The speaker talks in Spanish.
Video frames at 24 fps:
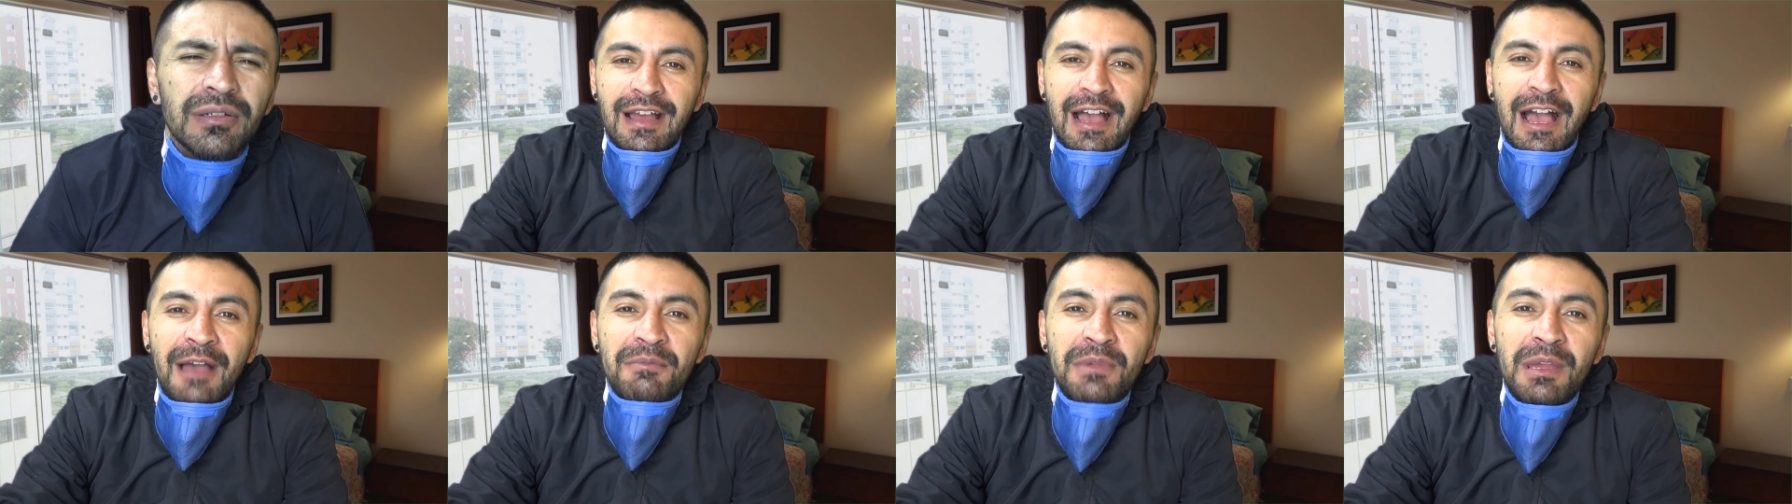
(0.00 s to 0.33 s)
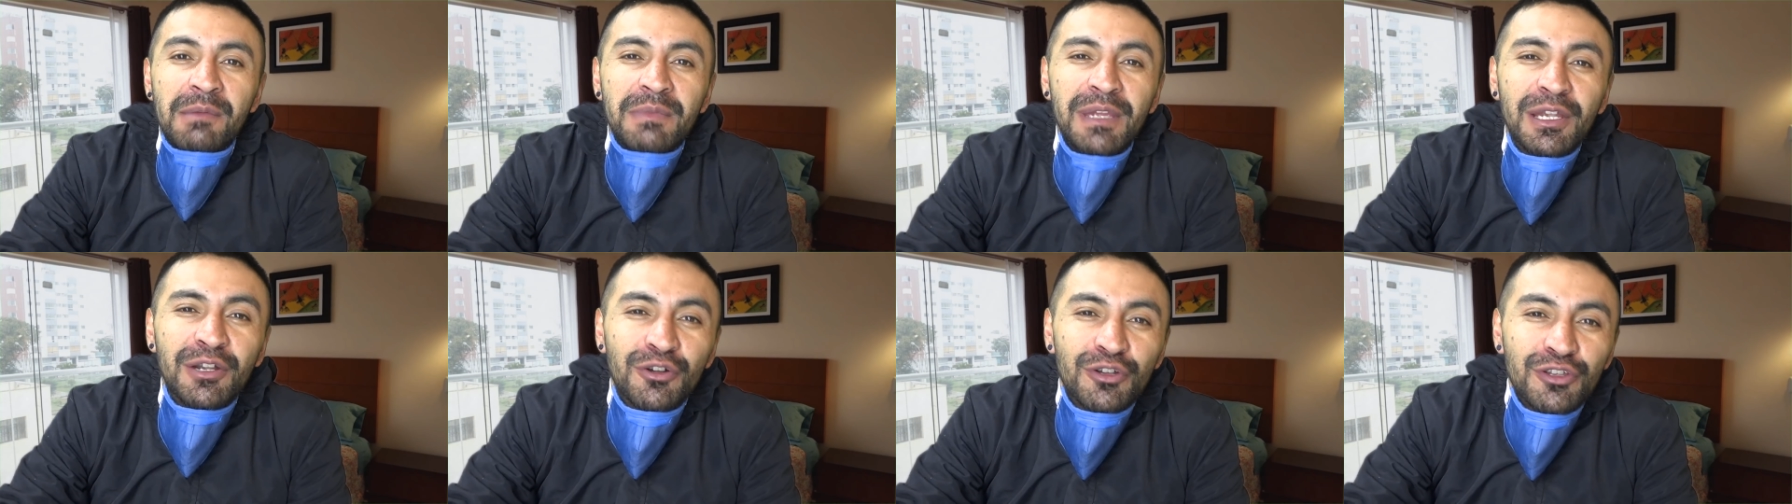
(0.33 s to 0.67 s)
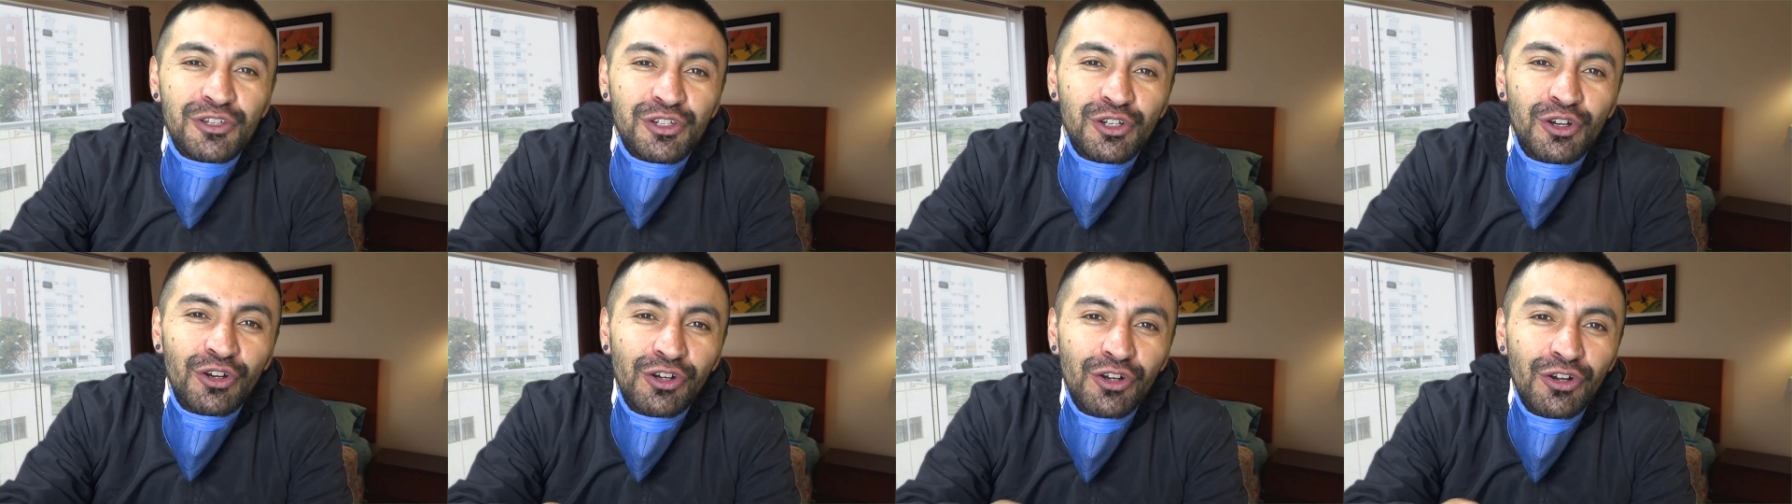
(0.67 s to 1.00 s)
A mi amigo
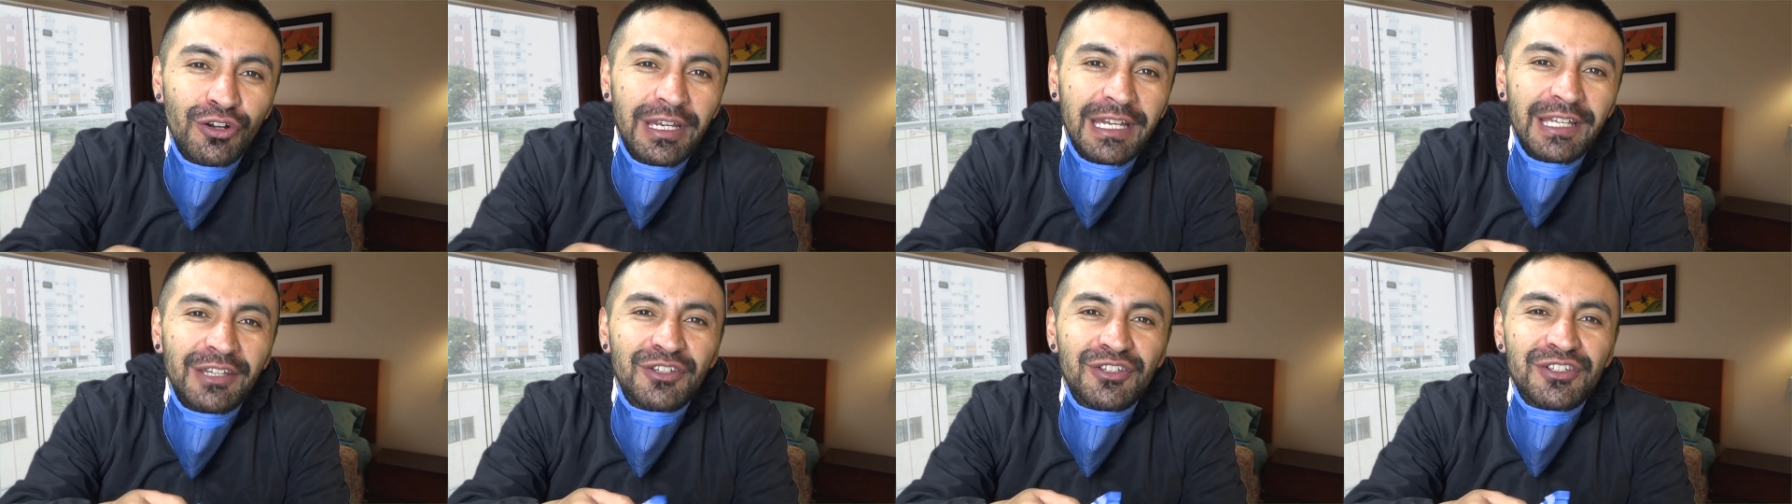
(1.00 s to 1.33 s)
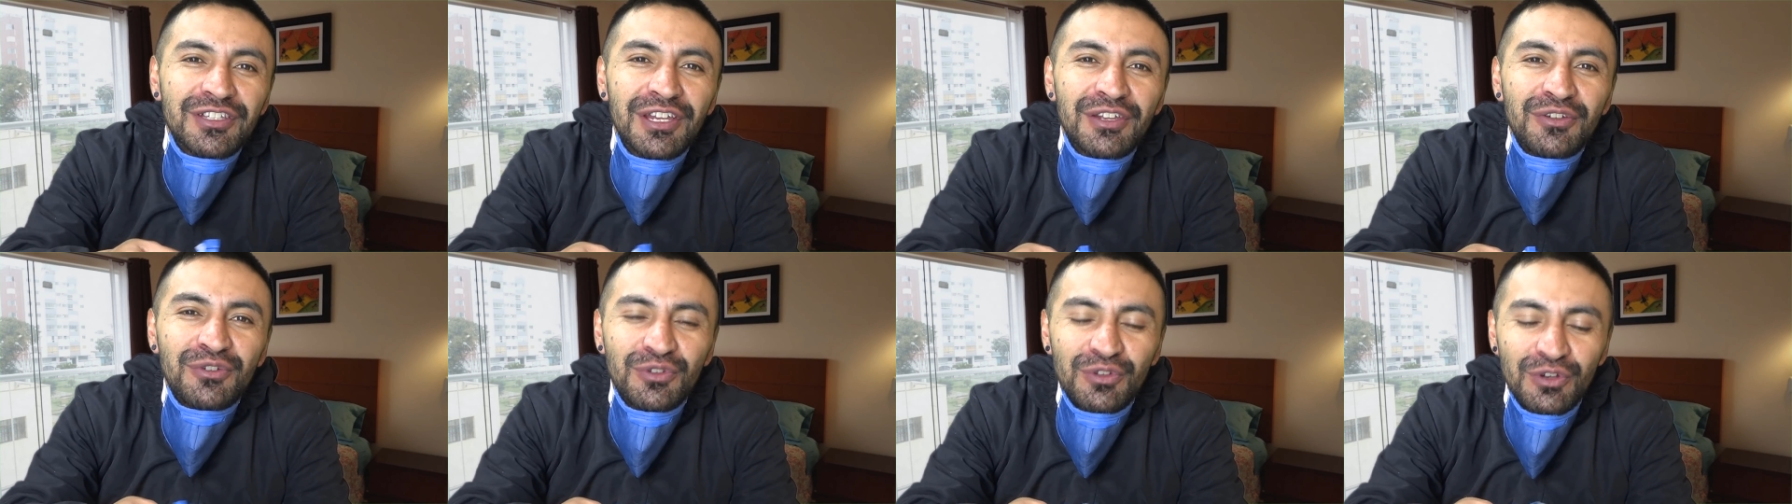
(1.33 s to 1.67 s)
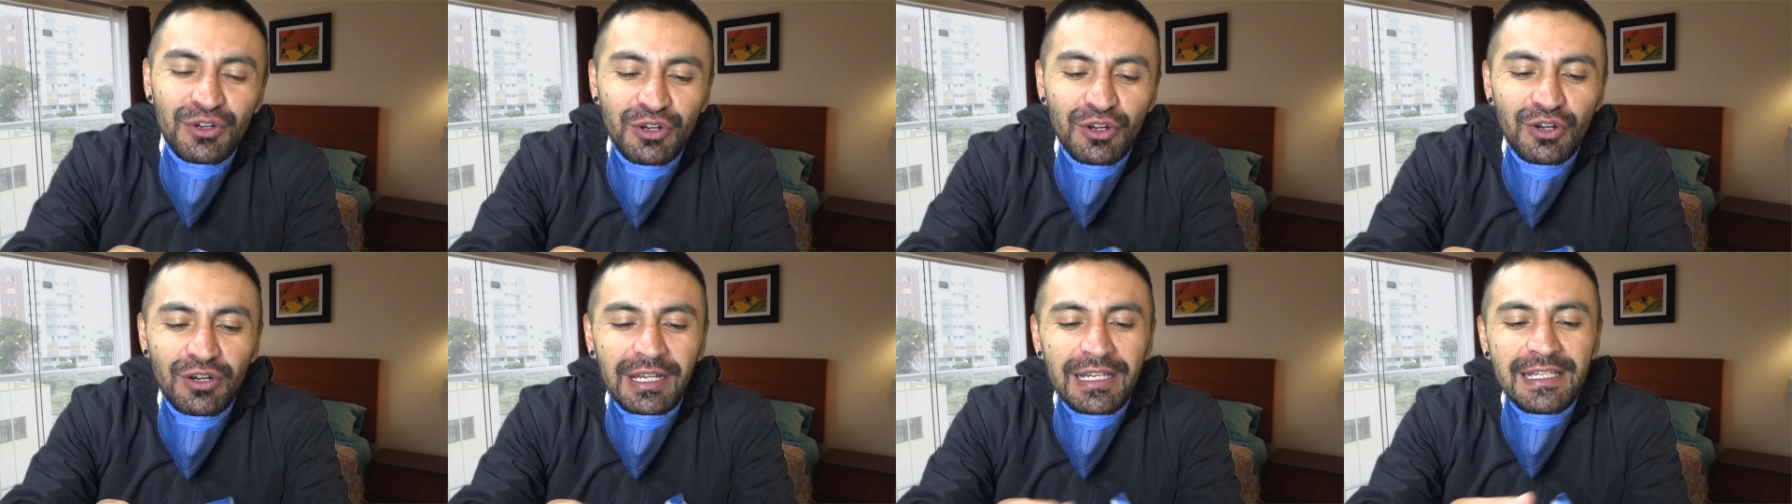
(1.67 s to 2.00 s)
Choco que nos ayudó
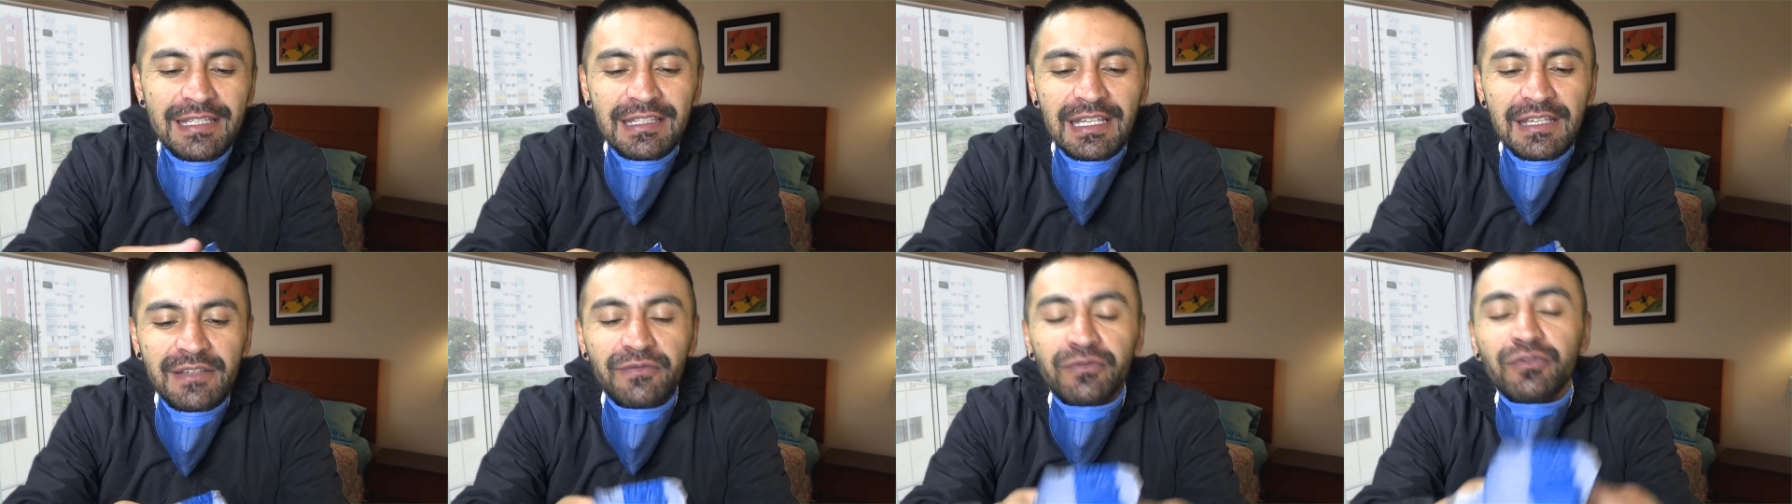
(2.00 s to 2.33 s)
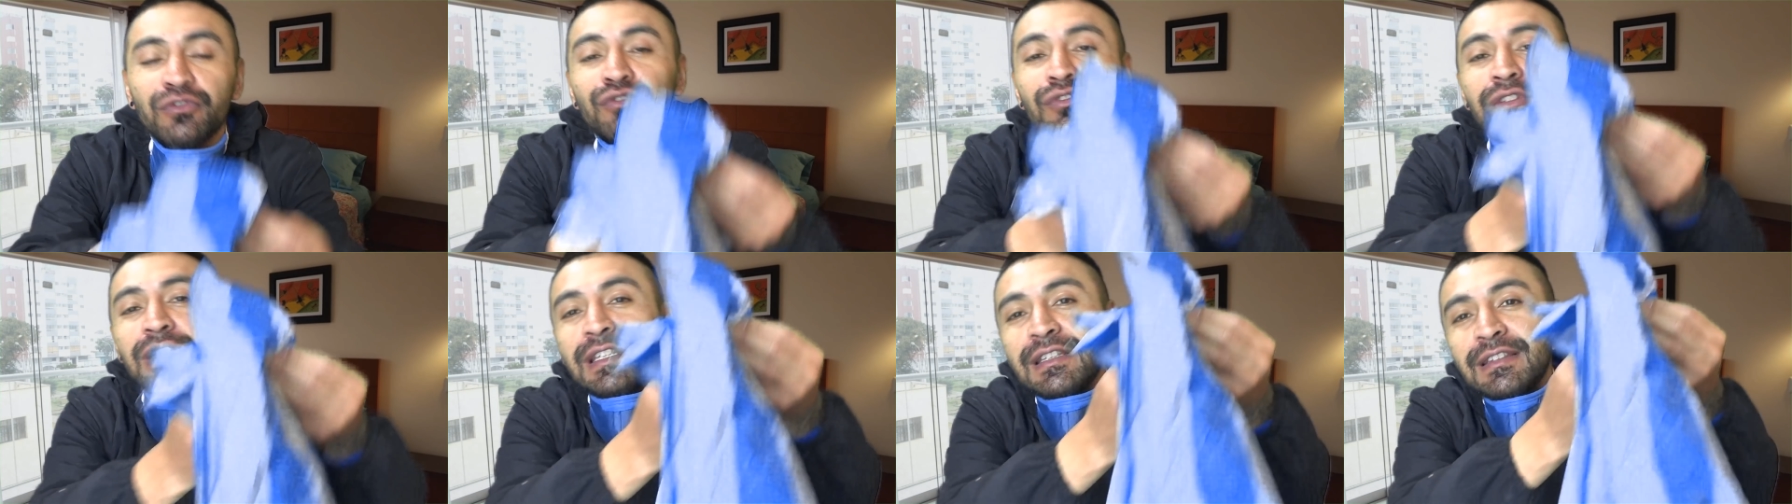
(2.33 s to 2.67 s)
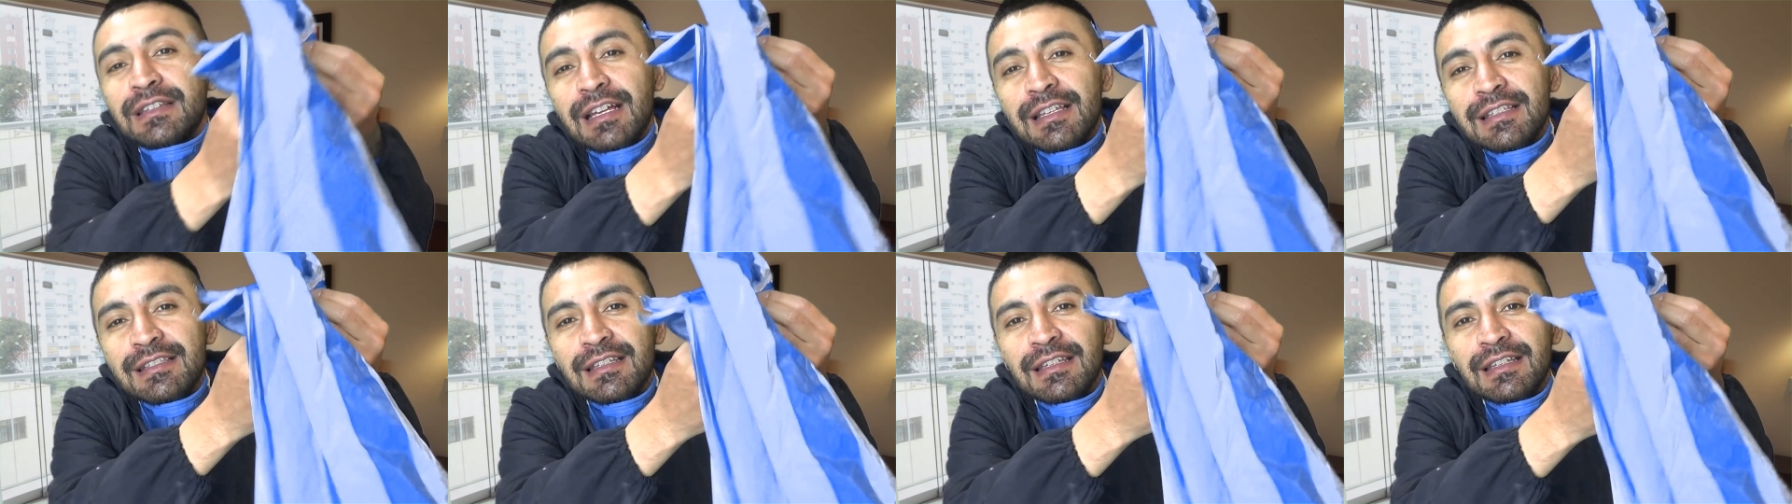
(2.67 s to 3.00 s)
con estas
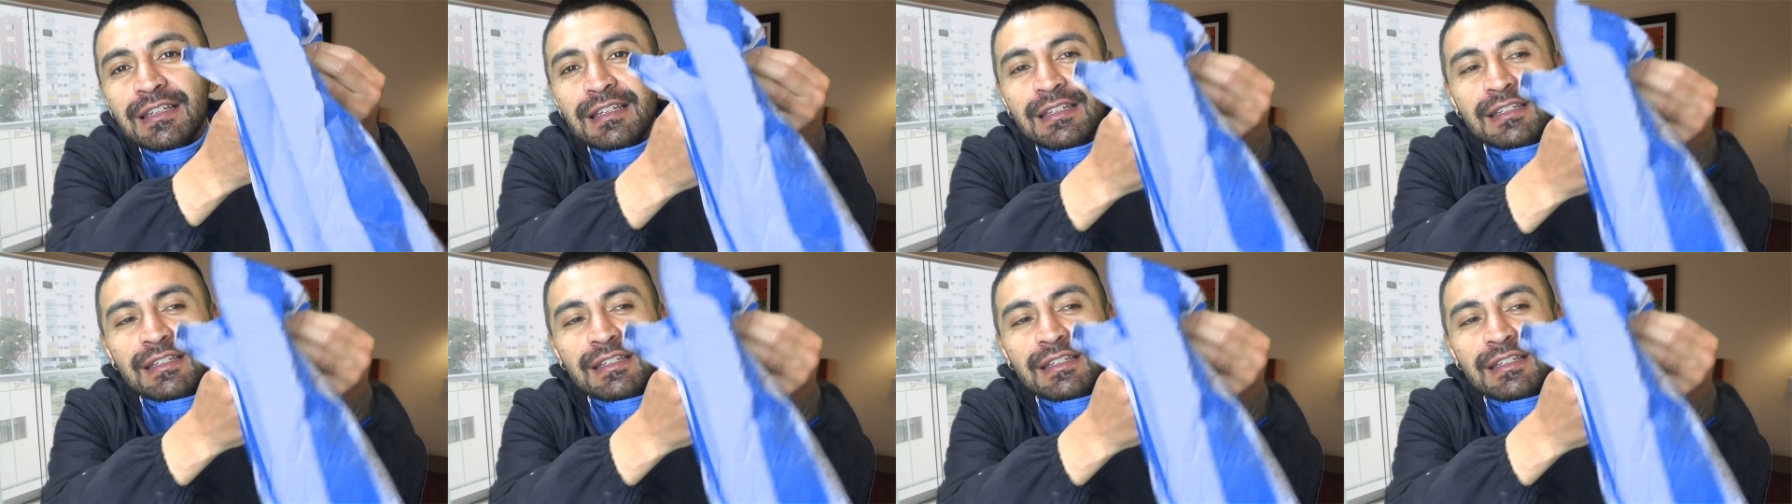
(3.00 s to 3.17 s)
funditas,